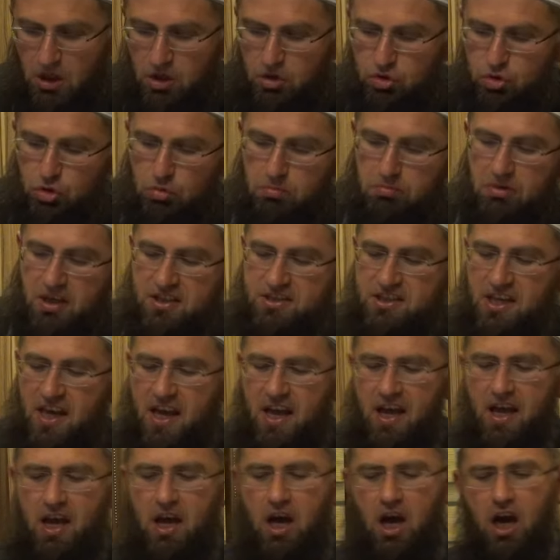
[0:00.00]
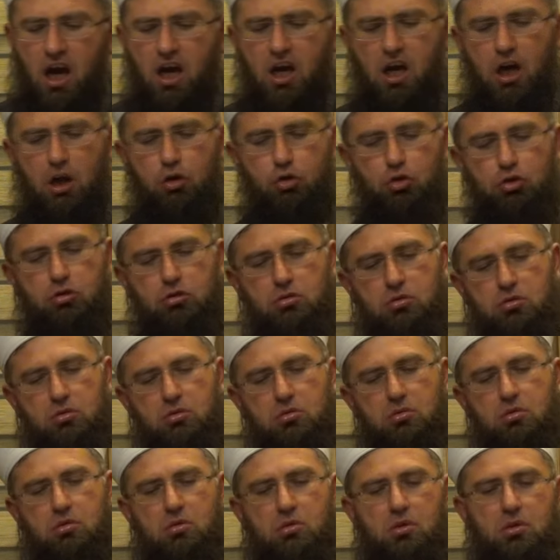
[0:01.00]
Sümme ce'e aharun.
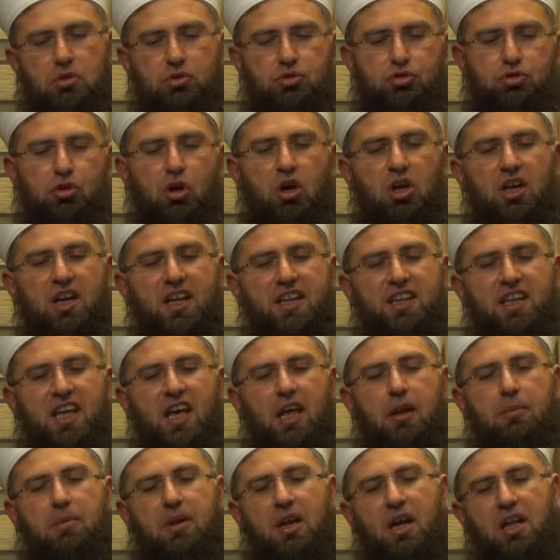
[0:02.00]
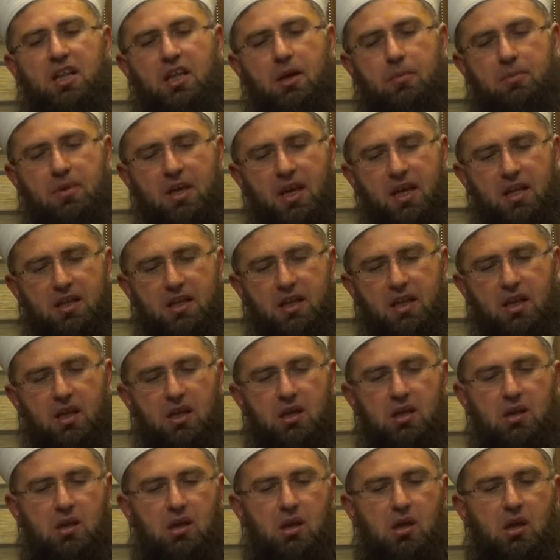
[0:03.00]
Sonra diğer bir adam geldi.
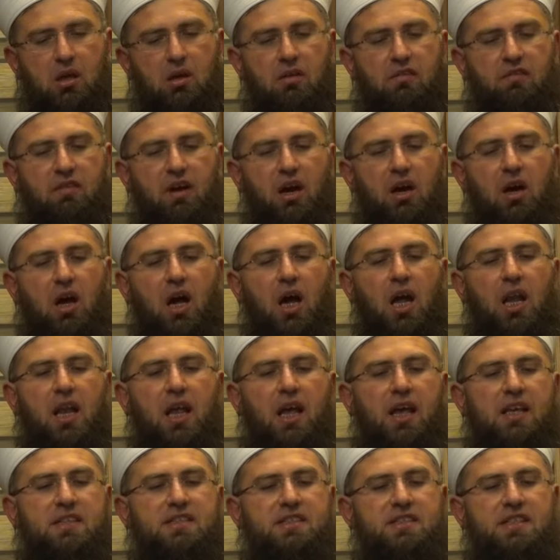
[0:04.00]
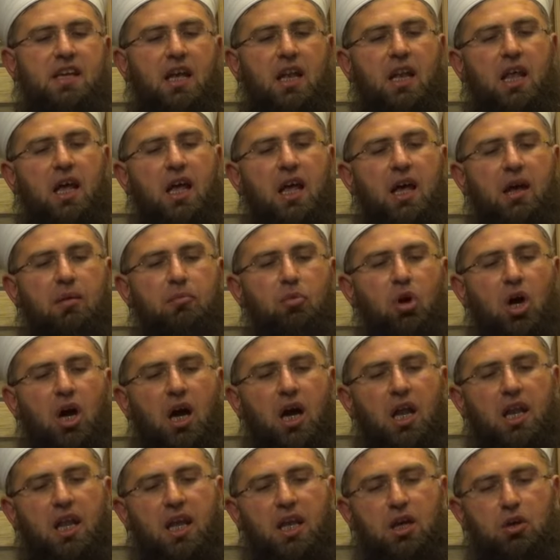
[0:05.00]
Fekale esselamu
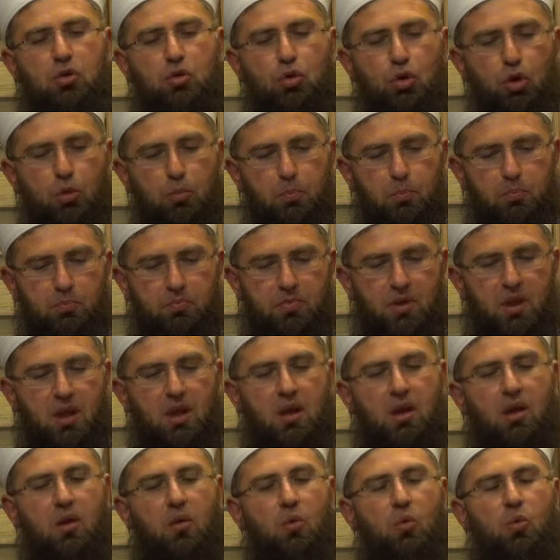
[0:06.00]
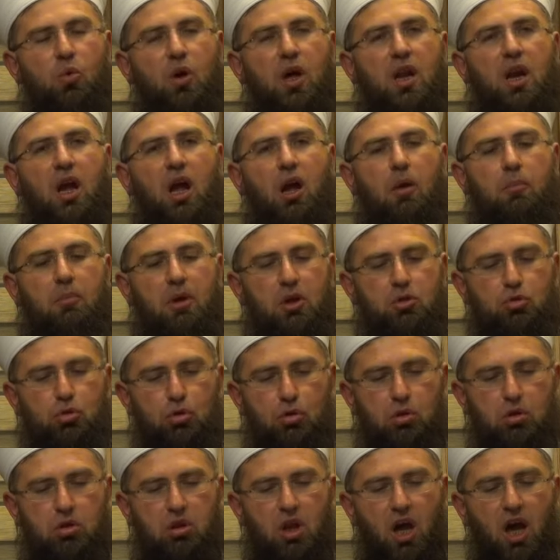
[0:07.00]
aleykum ve
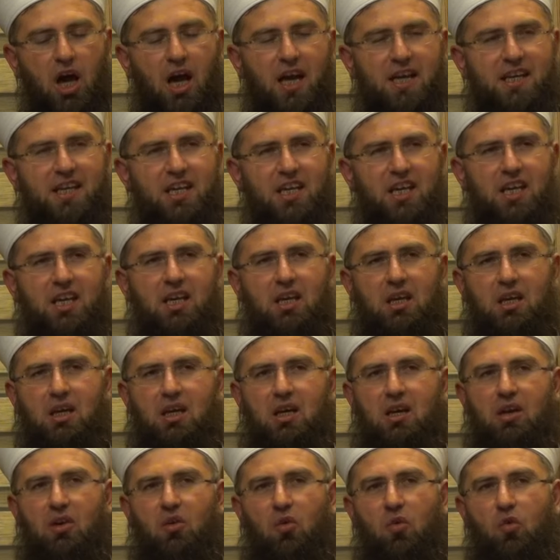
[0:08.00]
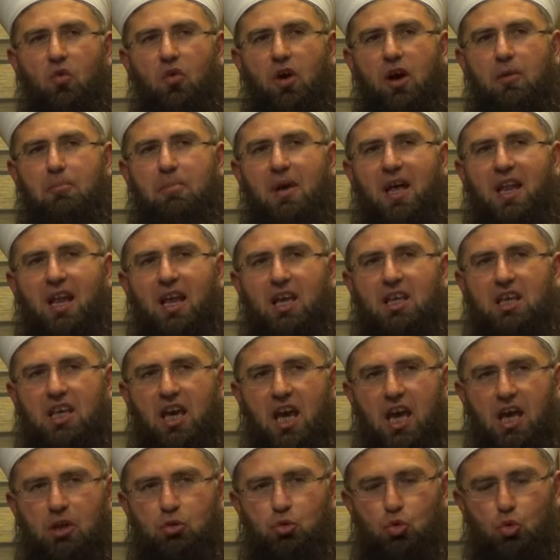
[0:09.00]
rahmetullahi ve
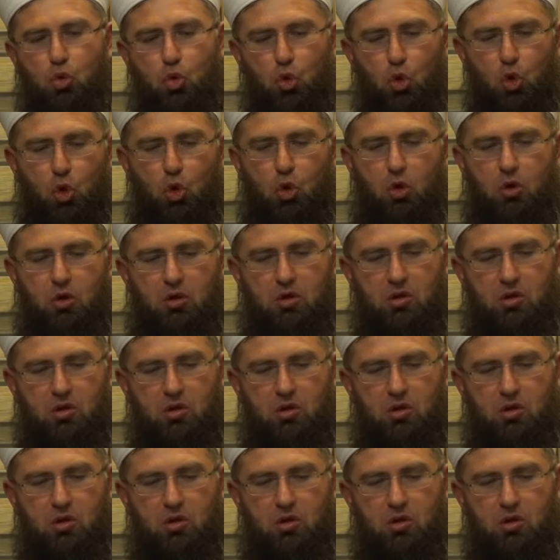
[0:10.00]
berekatuhu